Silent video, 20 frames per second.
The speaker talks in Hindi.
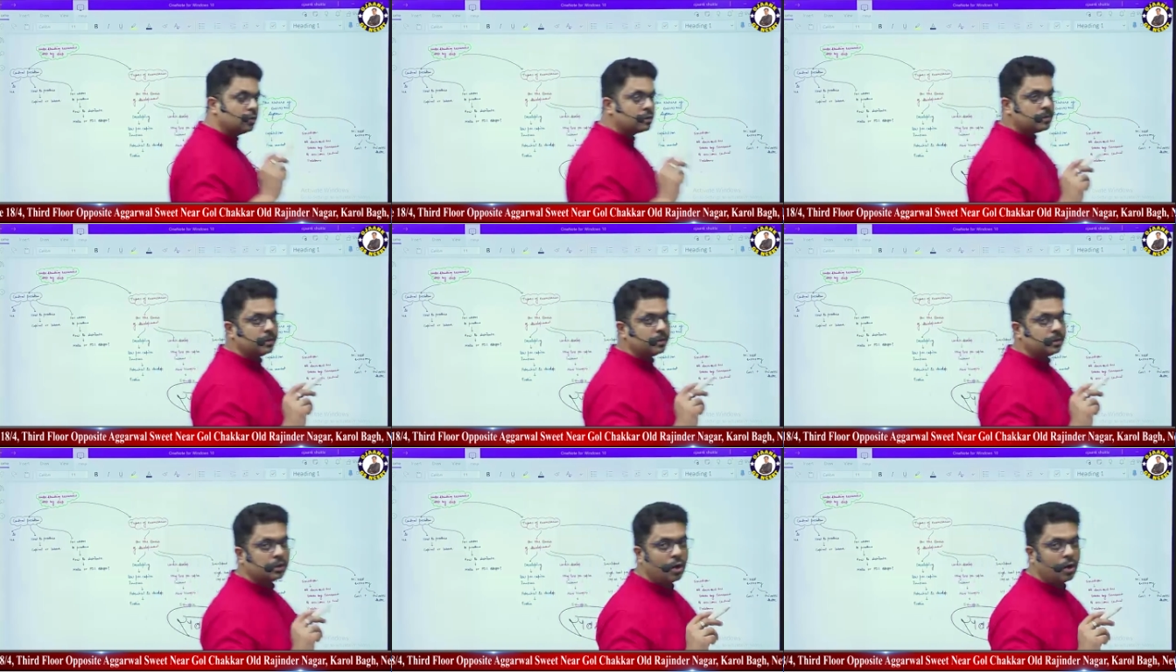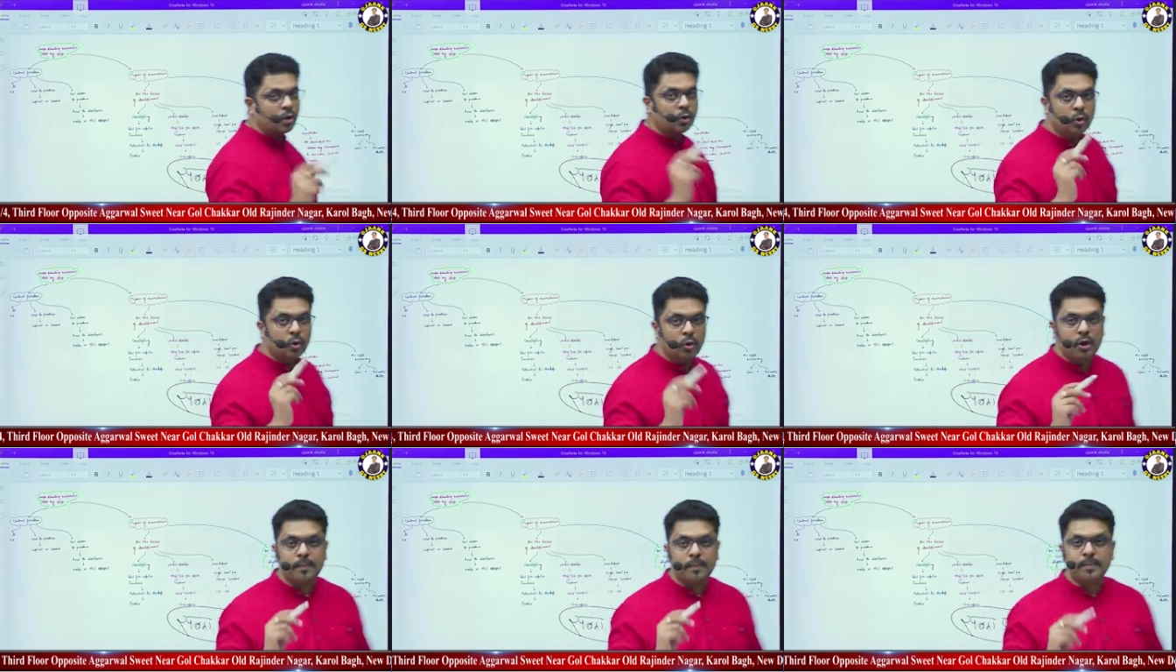से बनता है और
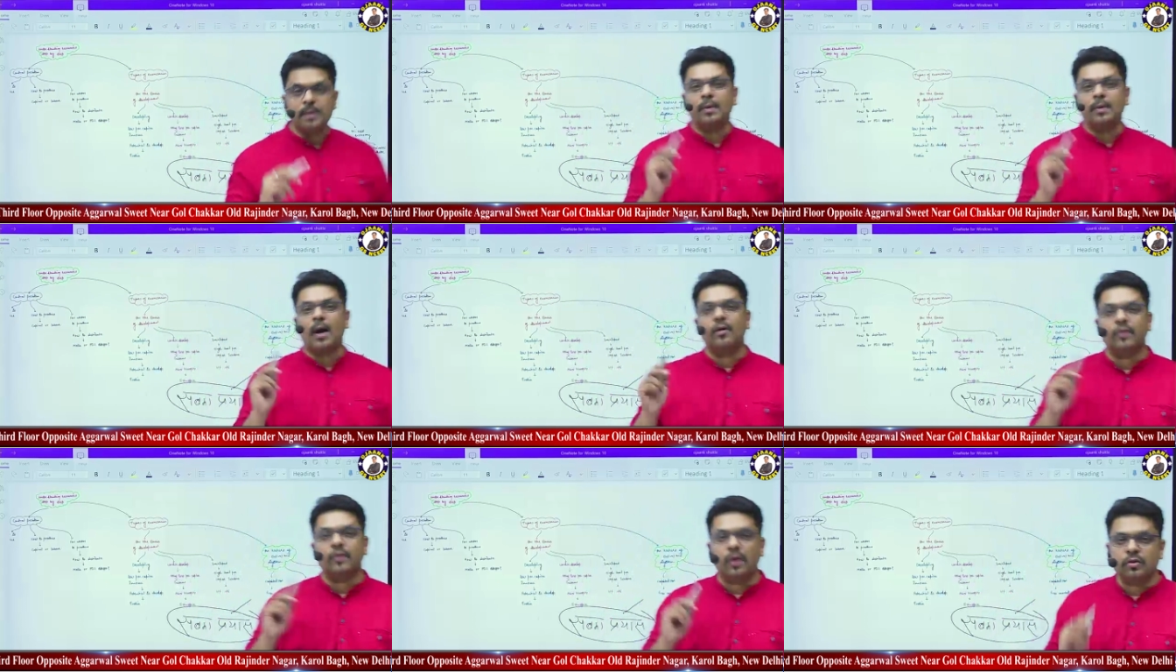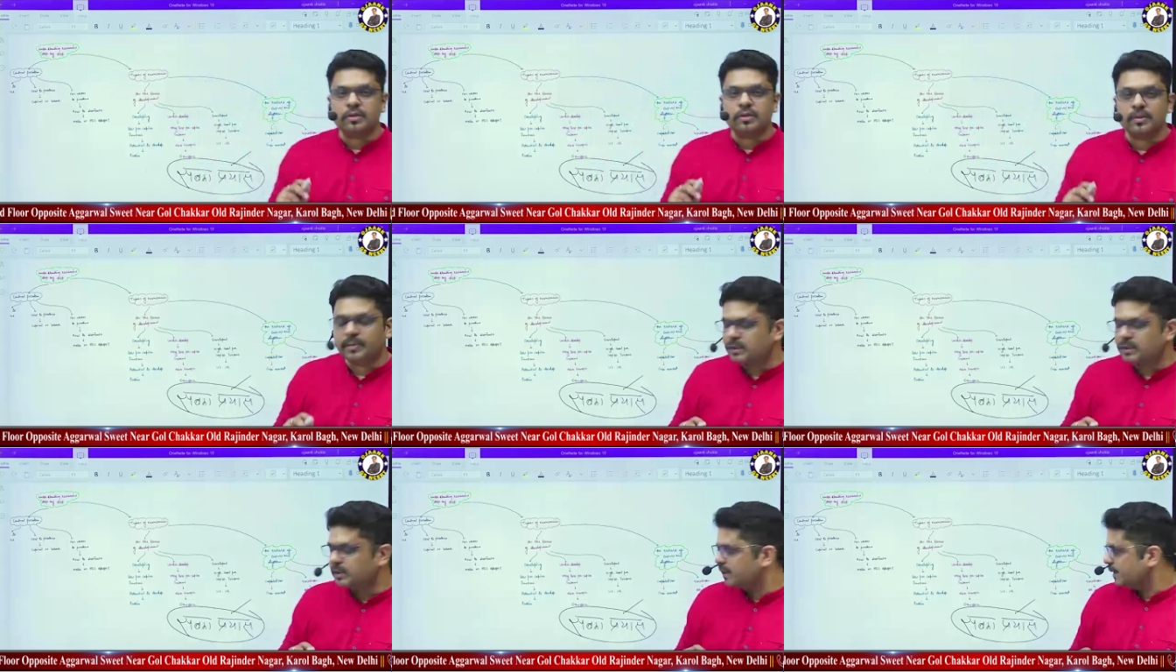लोग अपनी भावनाओं से
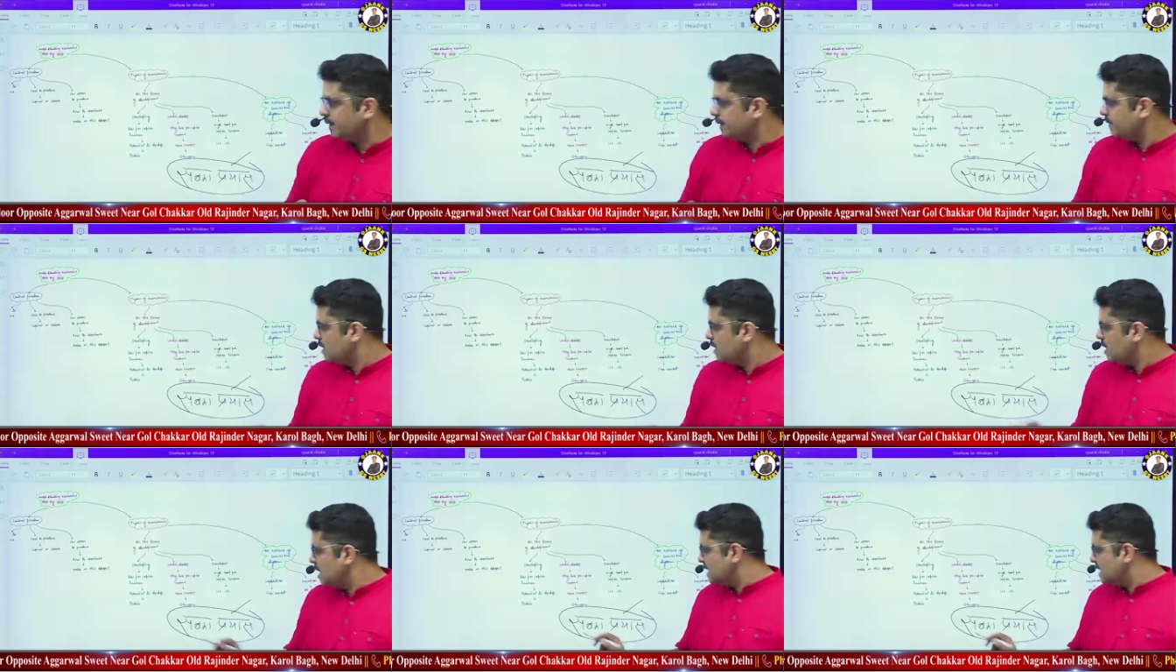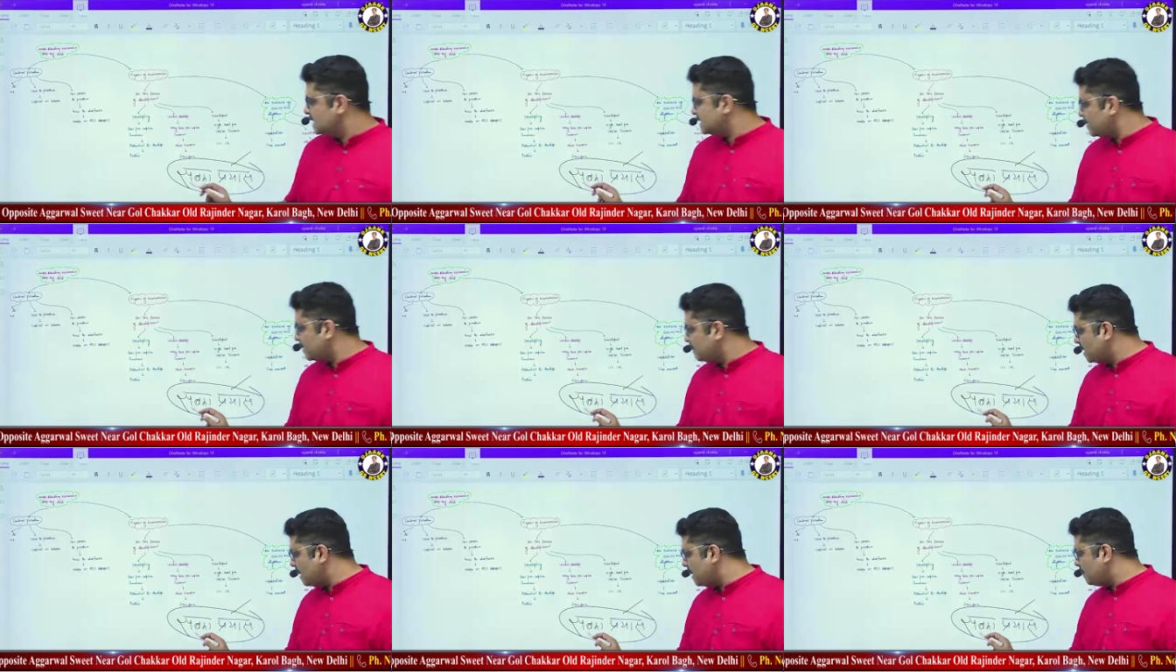बनते हैं
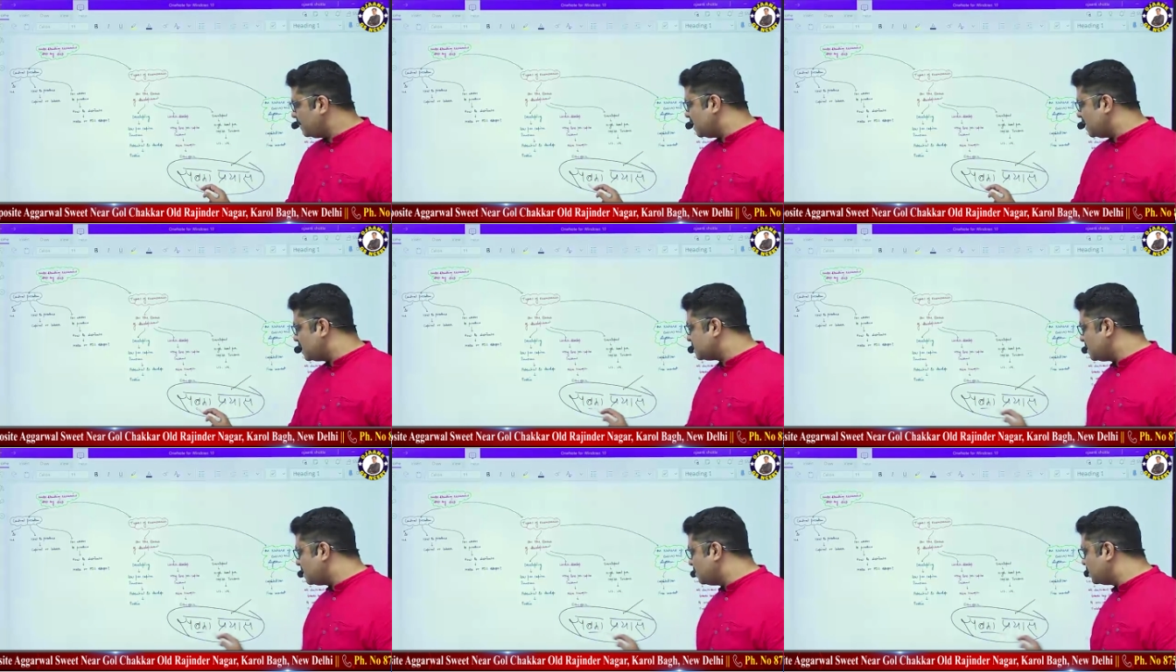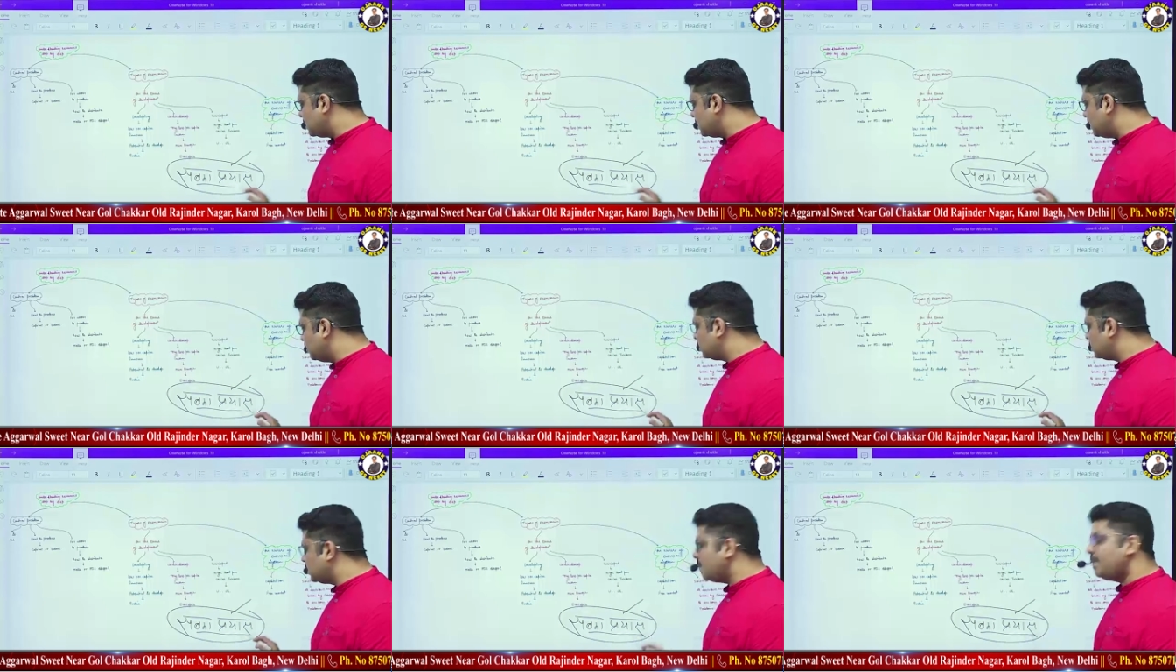सबका प्रयास का
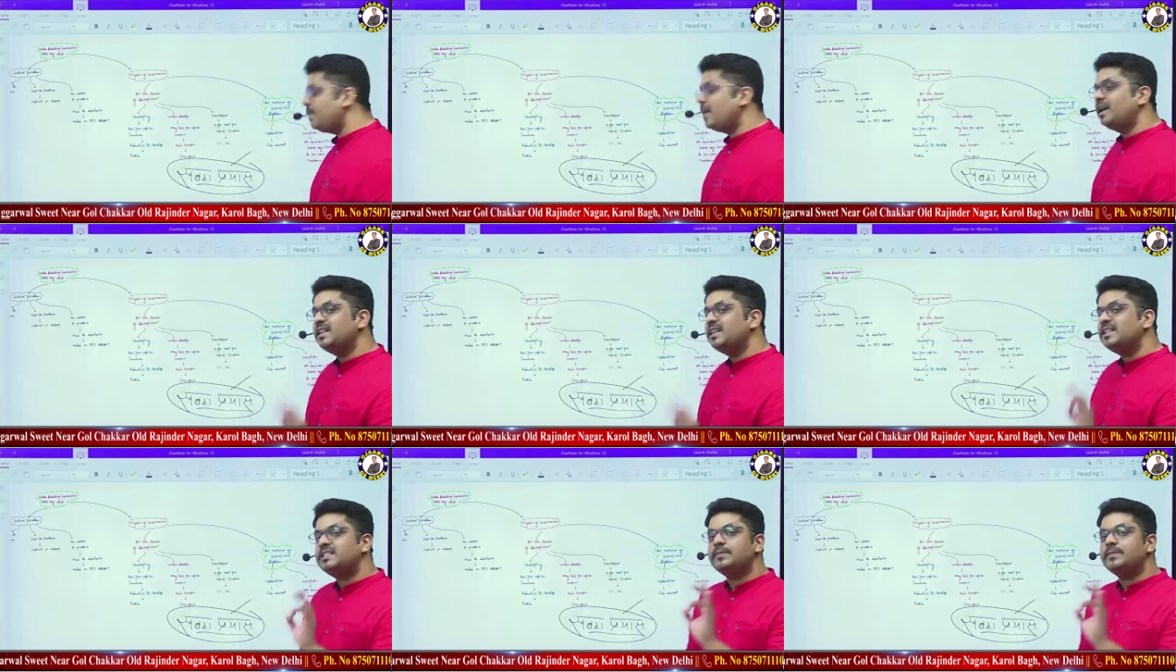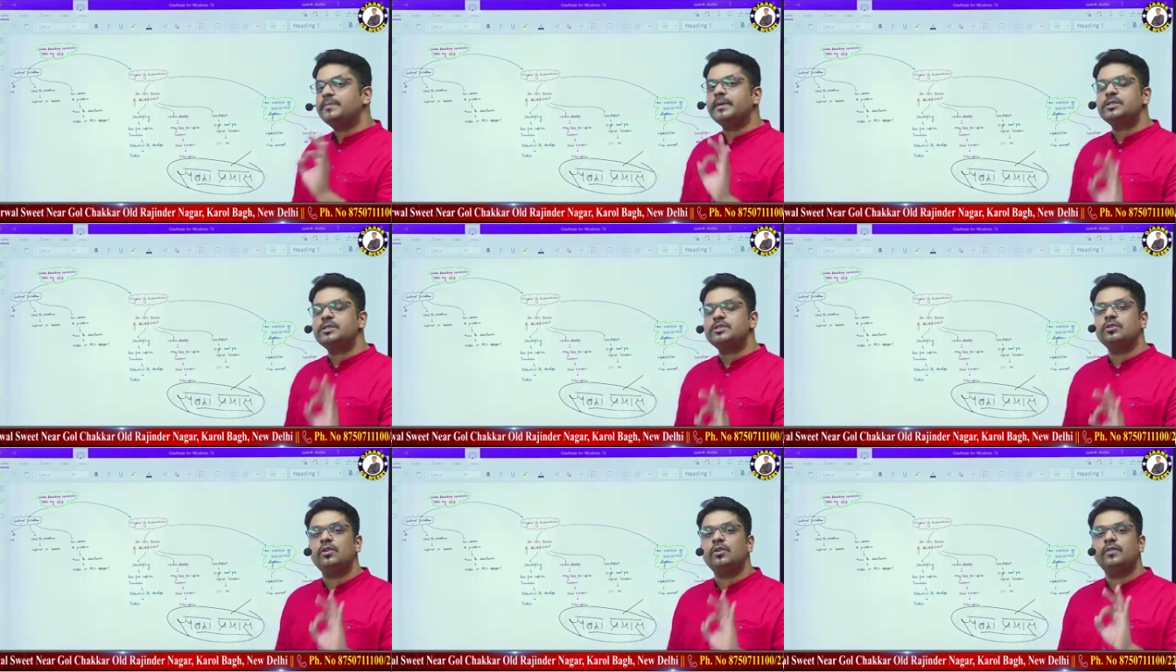मतलब होता है
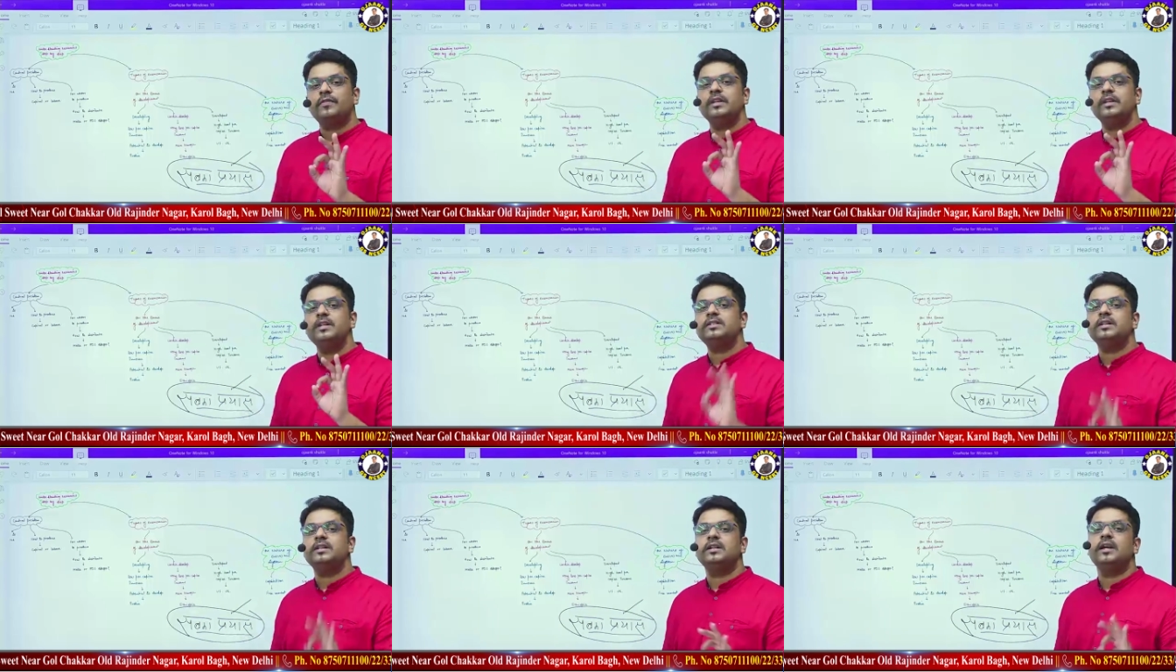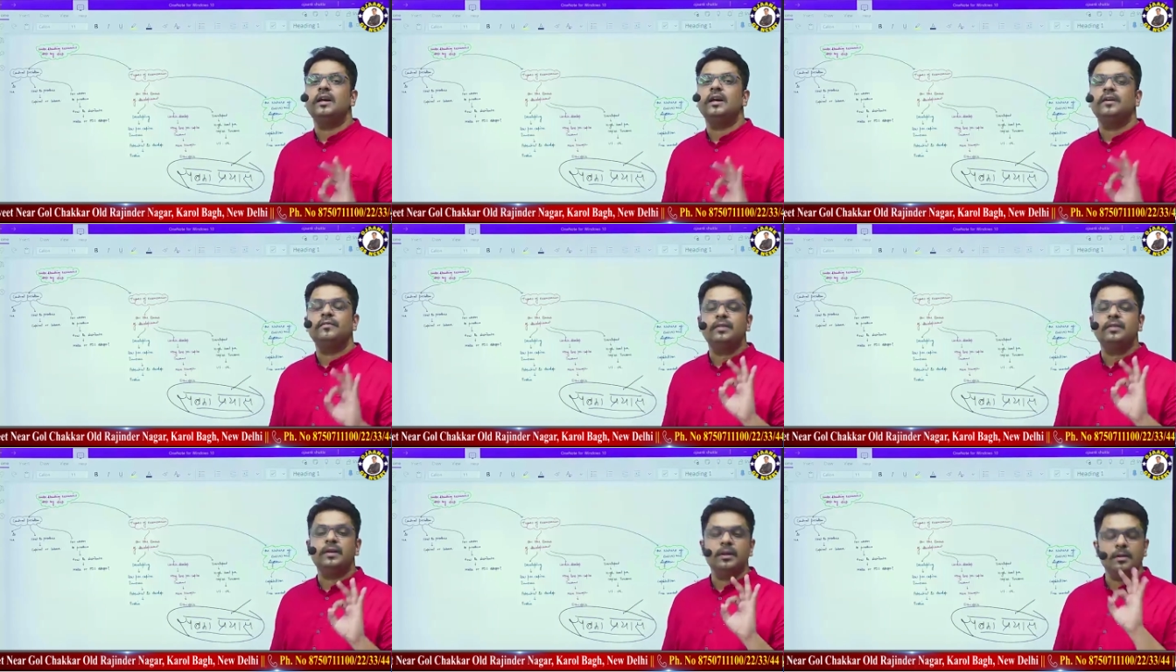पार्टिसिपेशन ऑफ ईच एंड
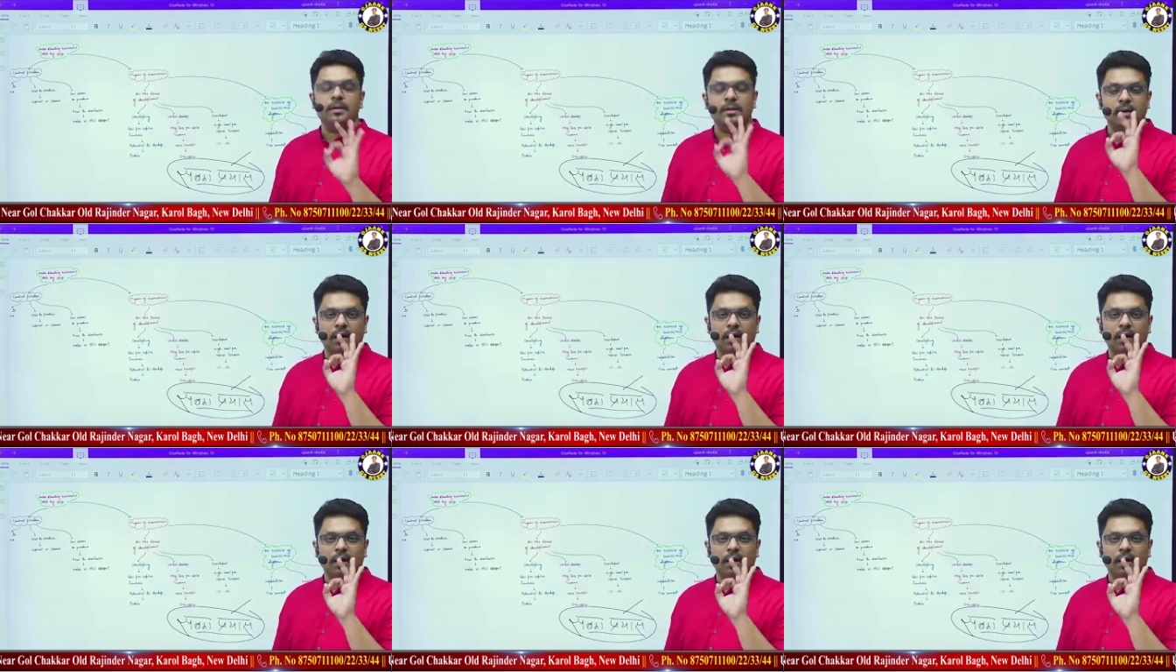एवरी